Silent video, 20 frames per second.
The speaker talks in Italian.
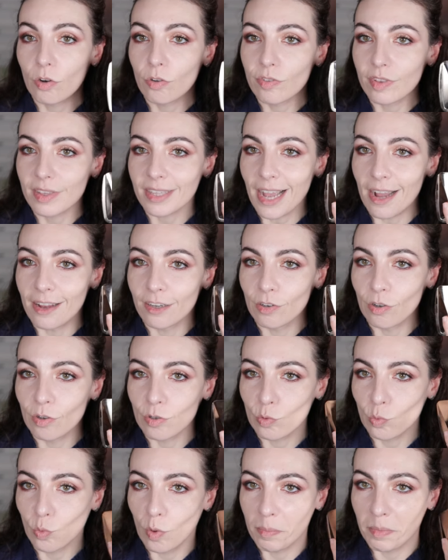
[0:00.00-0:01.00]

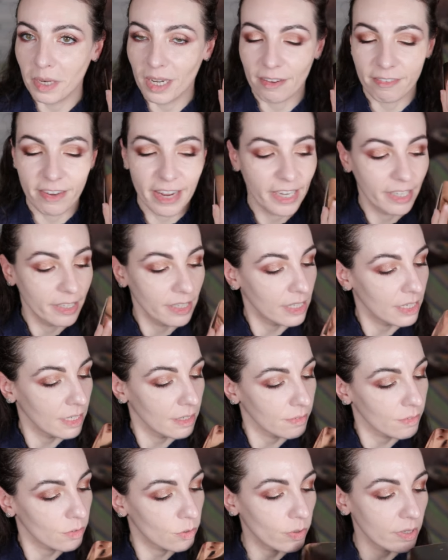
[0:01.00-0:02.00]
lontano
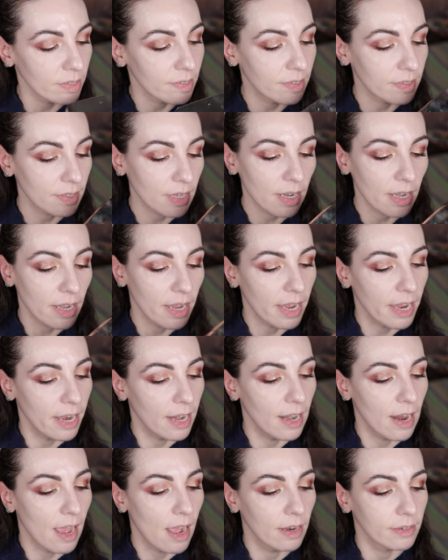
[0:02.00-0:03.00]
2020, questa è
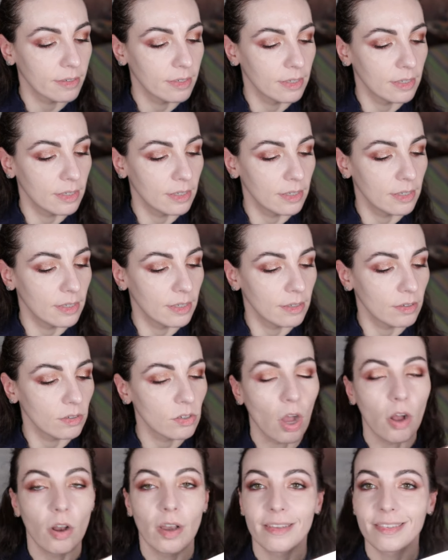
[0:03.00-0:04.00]
la,
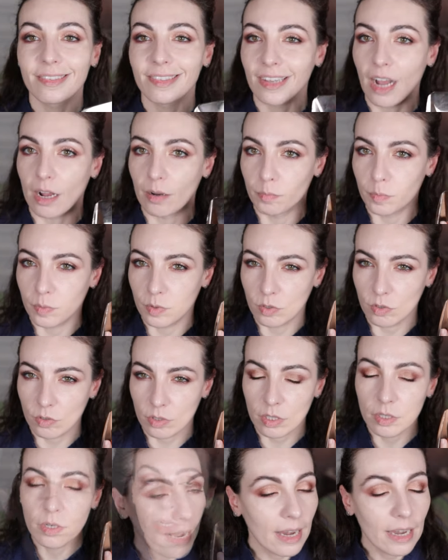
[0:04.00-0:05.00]
no, la
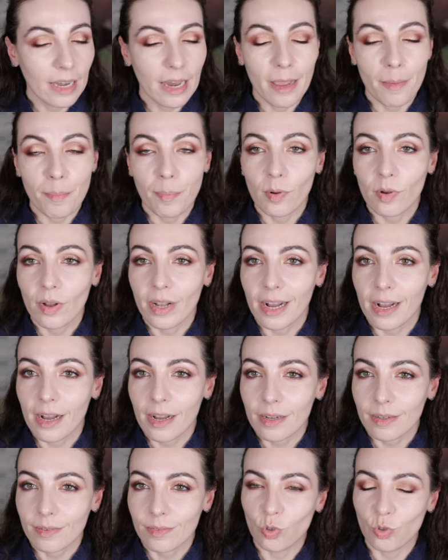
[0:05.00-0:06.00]
Sculpture,
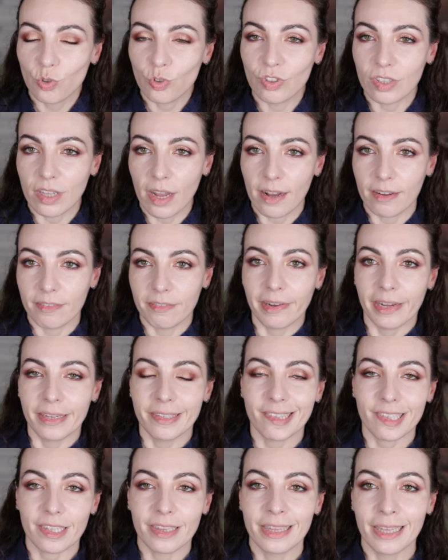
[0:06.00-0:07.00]
all'epoca costava
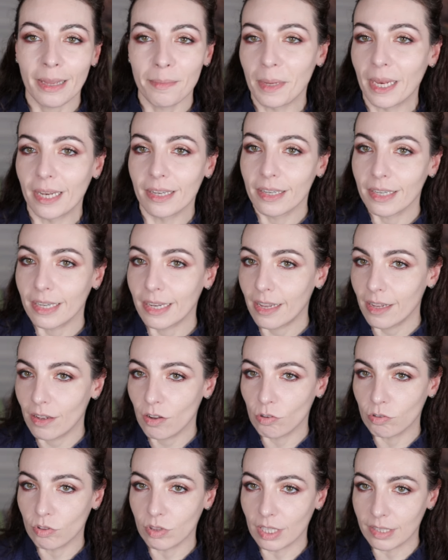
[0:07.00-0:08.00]
esattamente
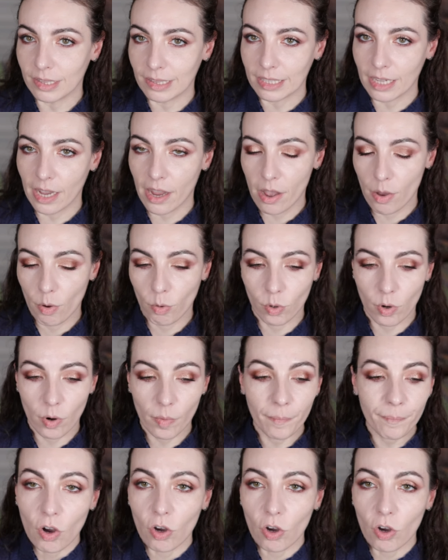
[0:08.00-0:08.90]
80 euro.